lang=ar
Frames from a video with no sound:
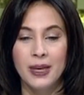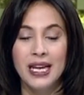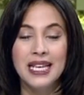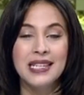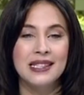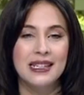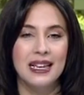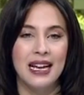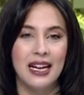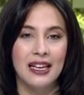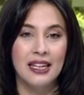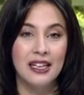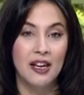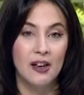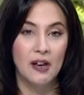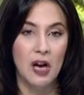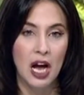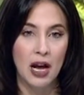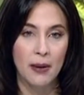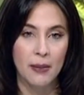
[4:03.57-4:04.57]
منزل
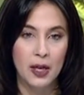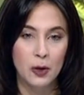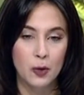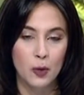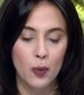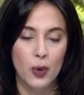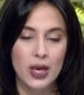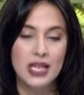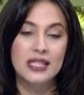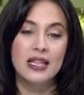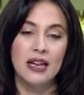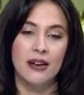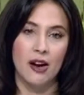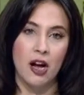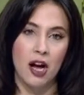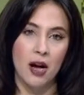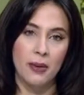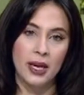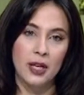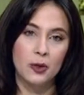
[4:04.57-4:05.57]
علينا رحماته
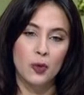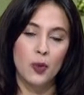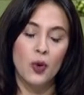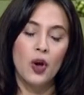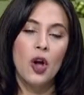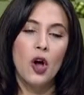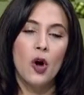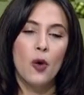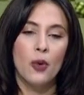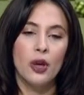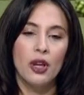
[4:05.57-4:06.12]
واسع رحماته